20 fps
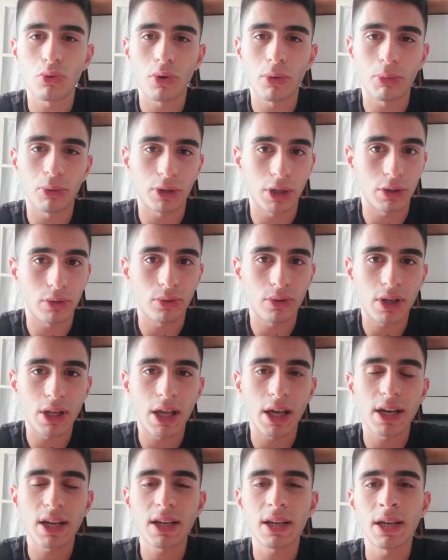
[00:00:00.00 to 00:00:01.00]
cui potrei
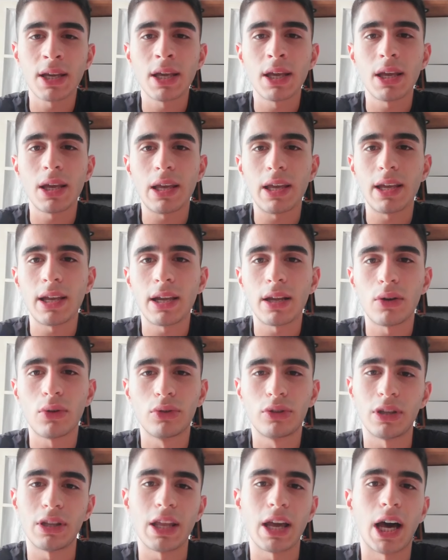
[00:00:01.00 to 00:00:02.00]
tornare e lo
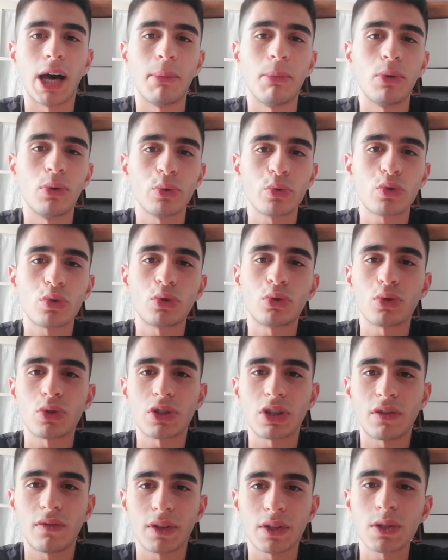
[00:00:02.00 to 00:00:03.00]
teniamo sotto
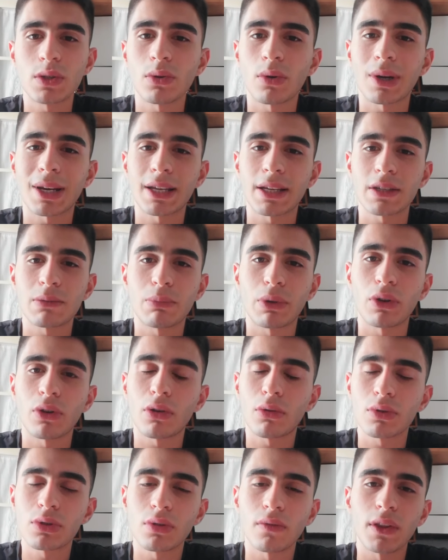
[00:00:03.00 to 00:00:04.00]
osservazione. Spero che
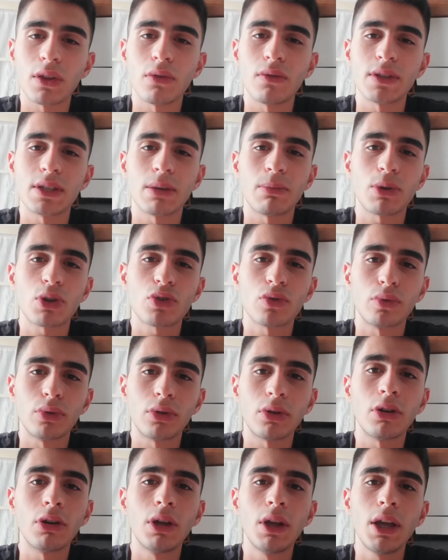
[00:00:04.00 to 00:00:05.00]
questo video vi sia
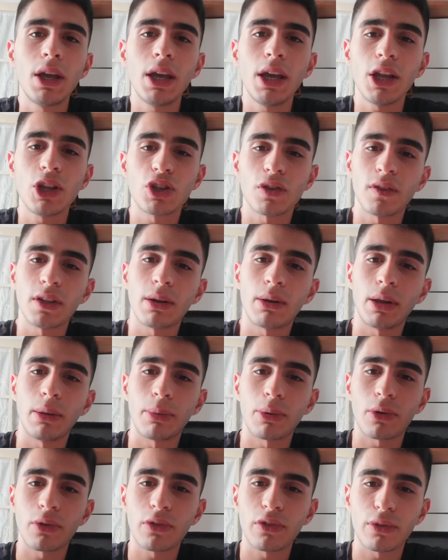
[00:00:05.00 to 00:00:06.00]
piaciuto e ci vediamo alla
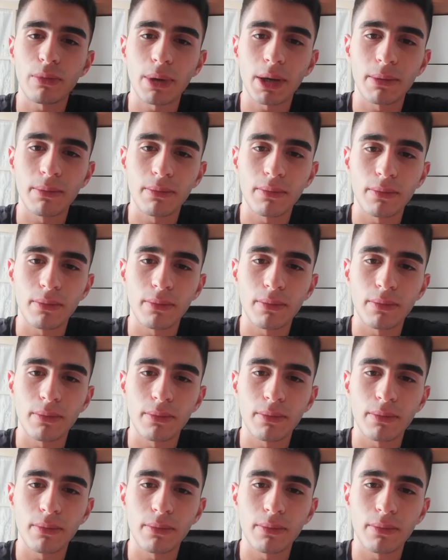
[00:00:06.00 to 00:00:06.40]
prossima.